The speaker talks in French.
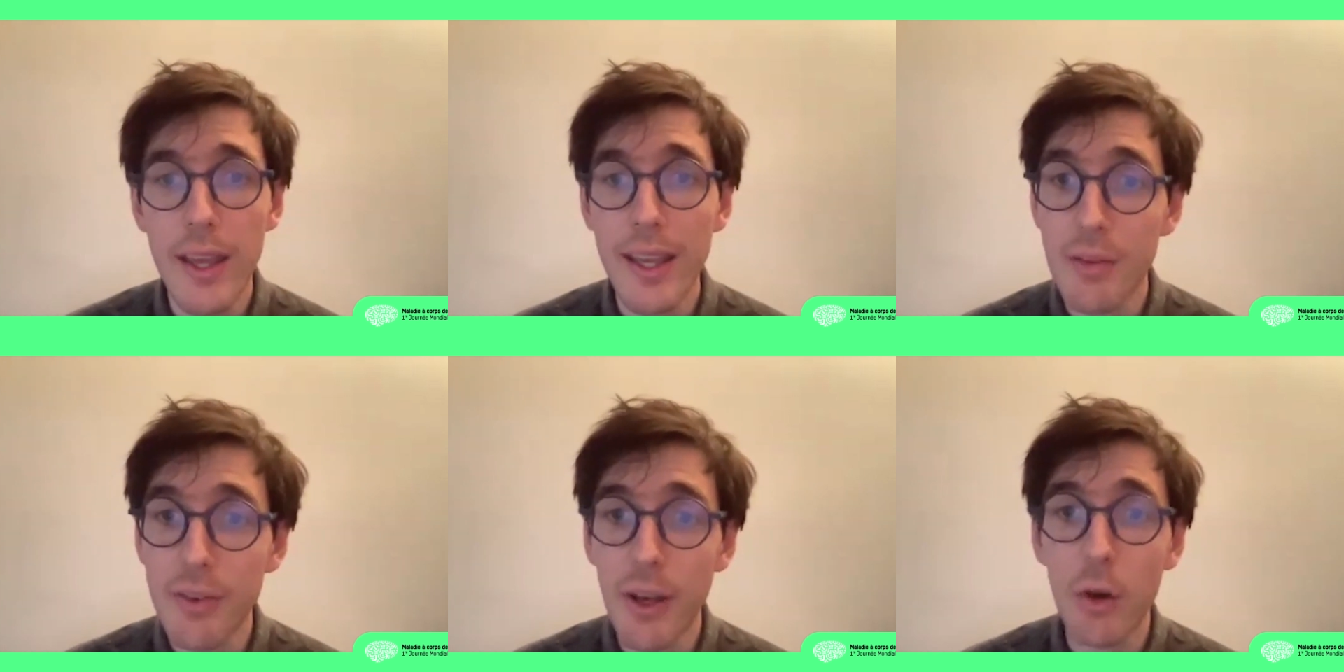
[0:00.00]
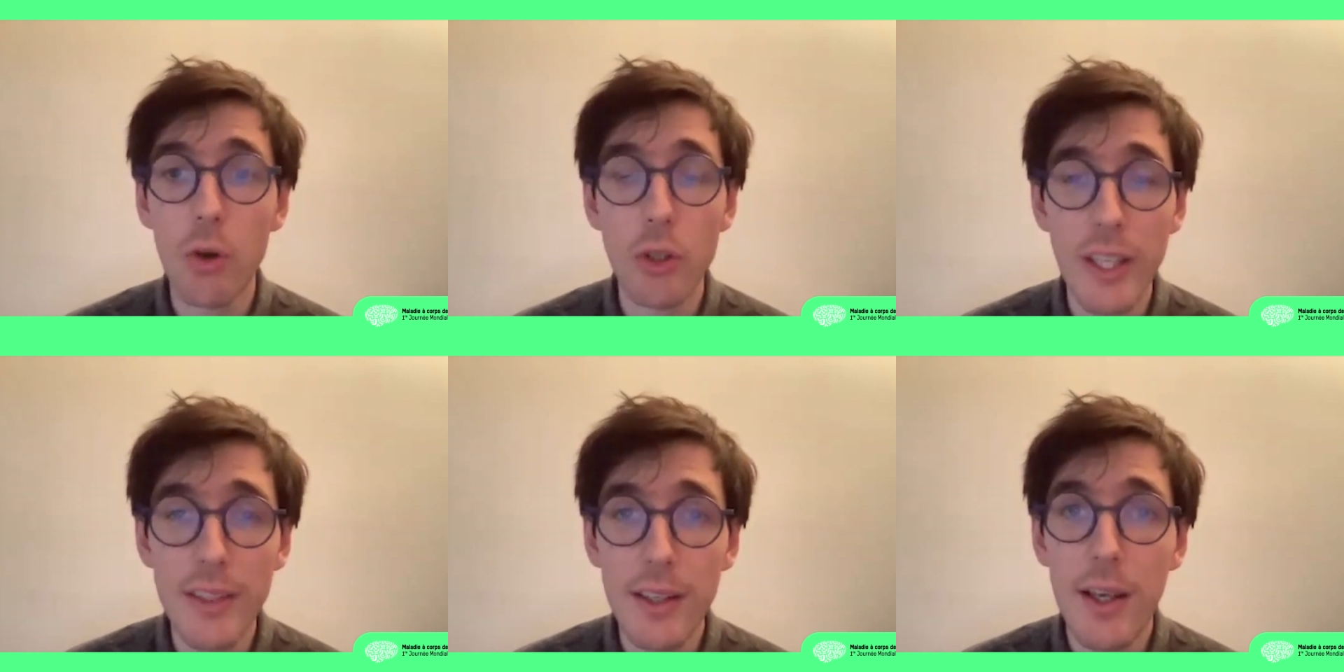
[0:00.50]
et la faire
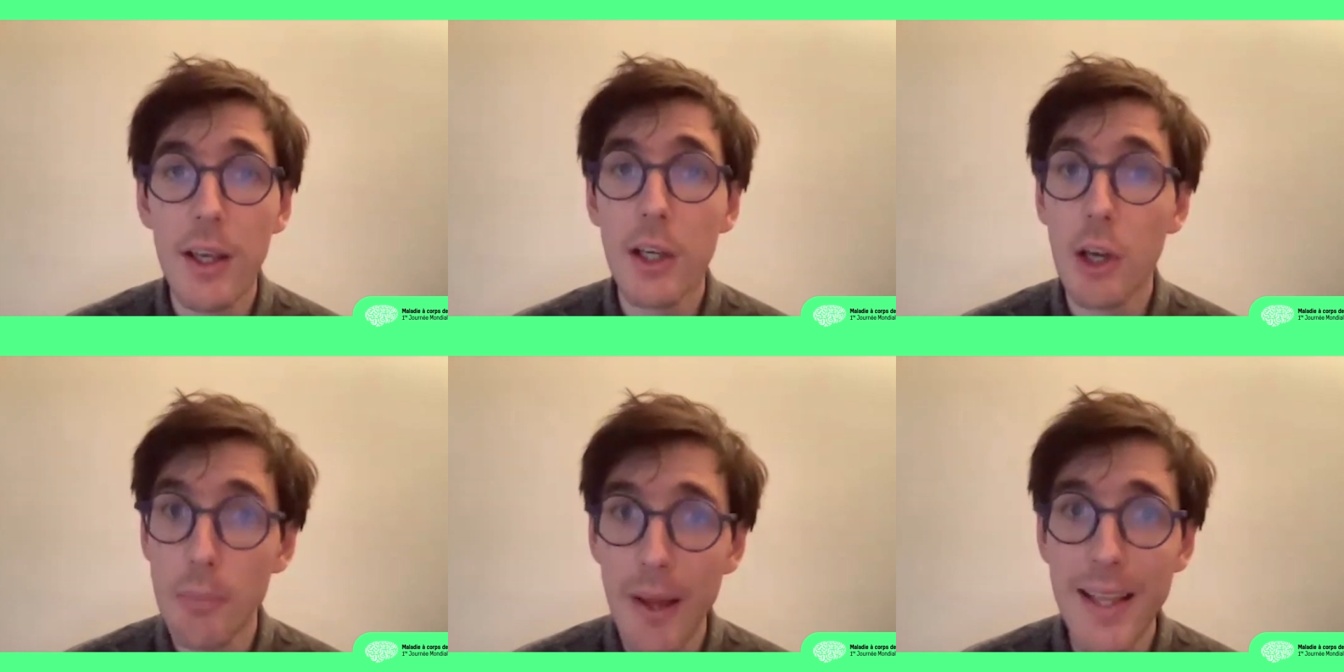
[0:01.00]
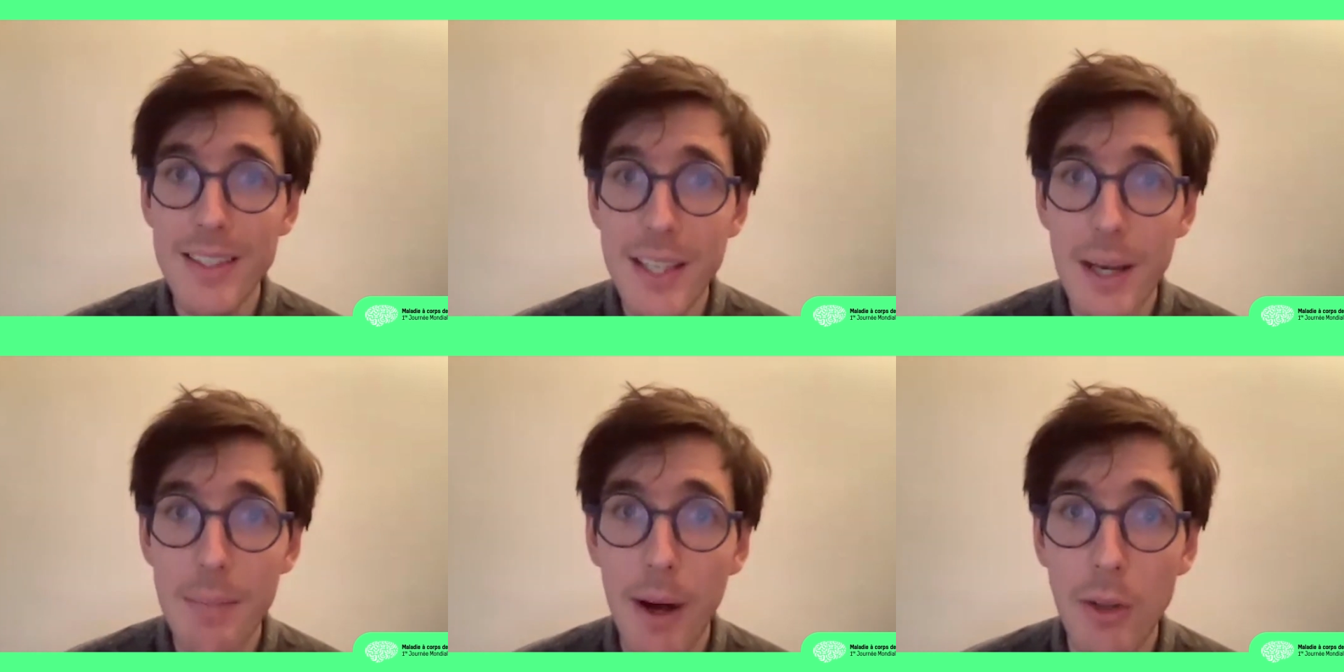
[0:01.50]
reconnaître comme
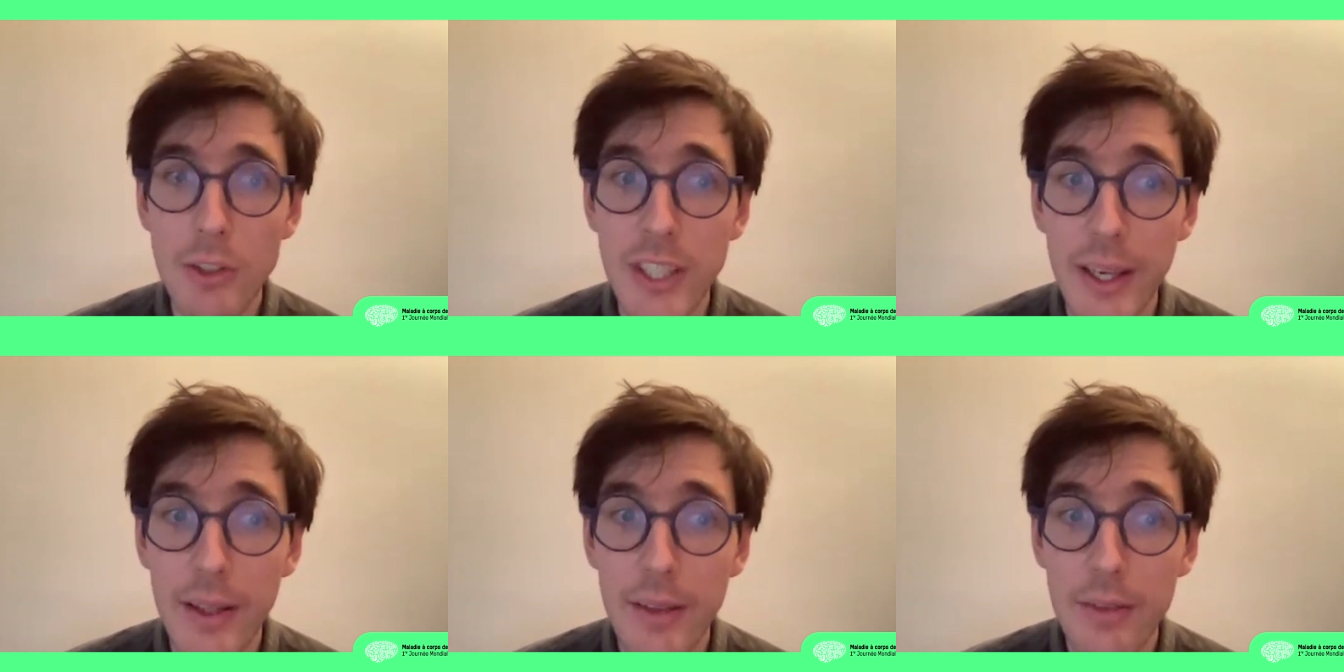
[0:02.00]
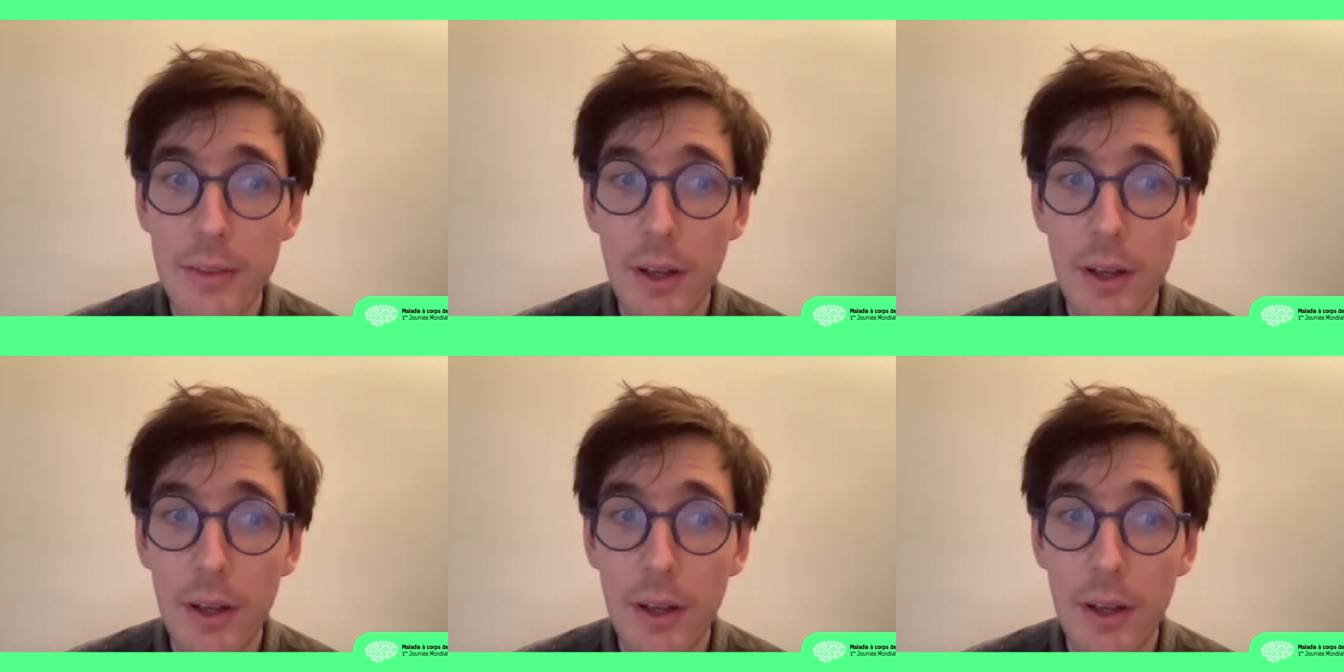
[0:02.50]
maladie à part entière.